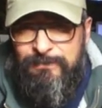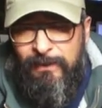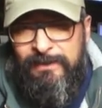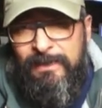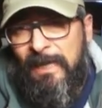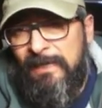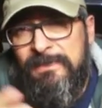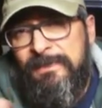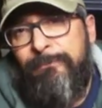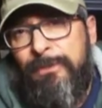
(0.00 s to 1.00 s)
smantellati,
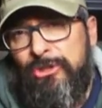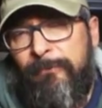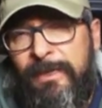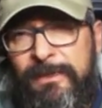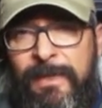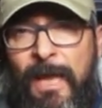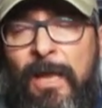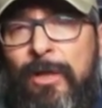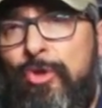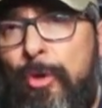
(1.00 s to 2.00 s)
semplicemente
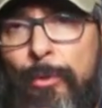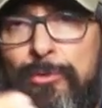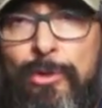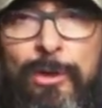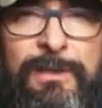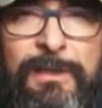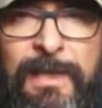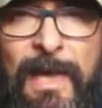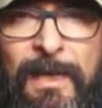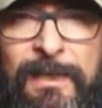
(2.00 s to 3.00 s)
dopo un tot di
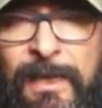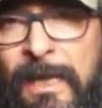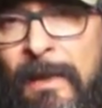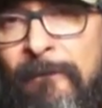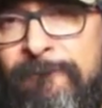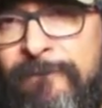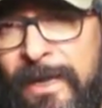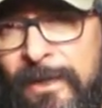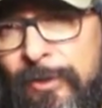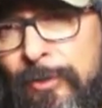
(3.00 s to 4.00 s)
anni
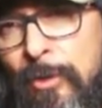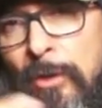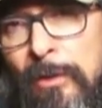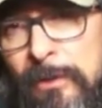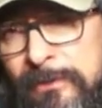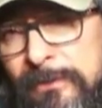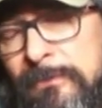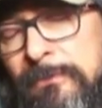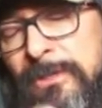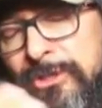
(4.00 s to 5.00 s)
vengono, eh,
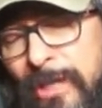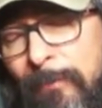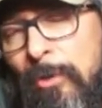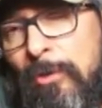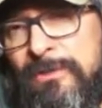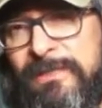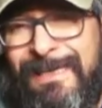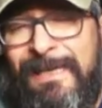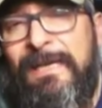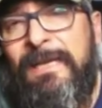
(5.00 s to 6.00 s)
diciamo
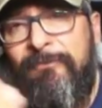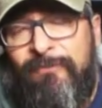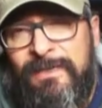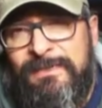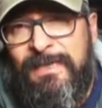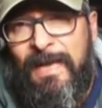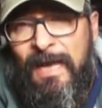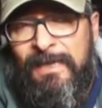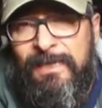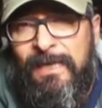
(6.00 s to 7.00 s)
così,
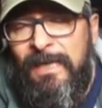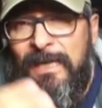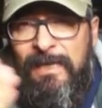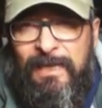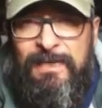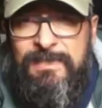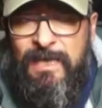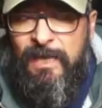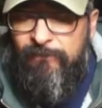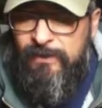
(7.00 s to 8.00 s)
rinfrescate le
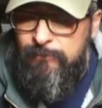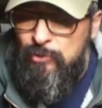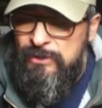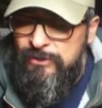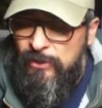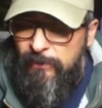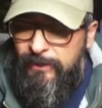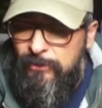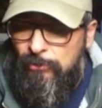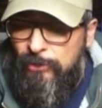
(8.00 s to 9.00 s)
riserve di
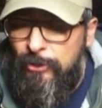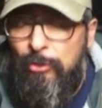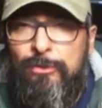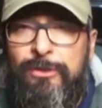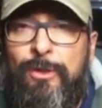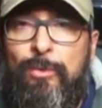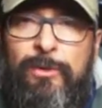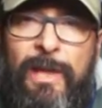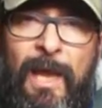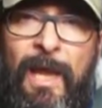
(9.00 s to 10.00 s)
munizionamento lì
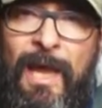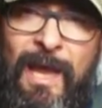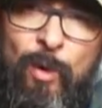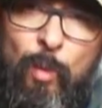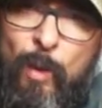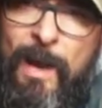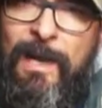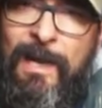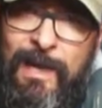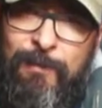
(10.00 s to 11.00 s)
contenute e
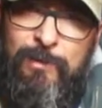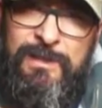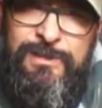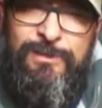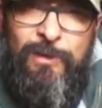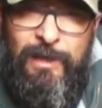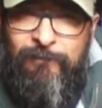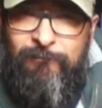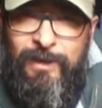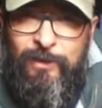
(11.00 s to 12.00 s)
quelle munizioni che
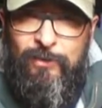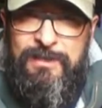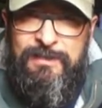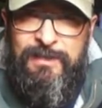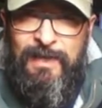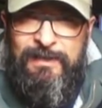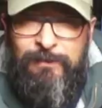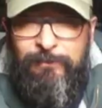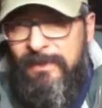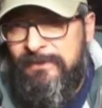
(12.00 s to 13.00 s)
vengono
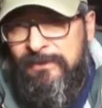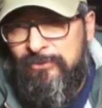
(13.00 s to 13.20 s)
estratte per essere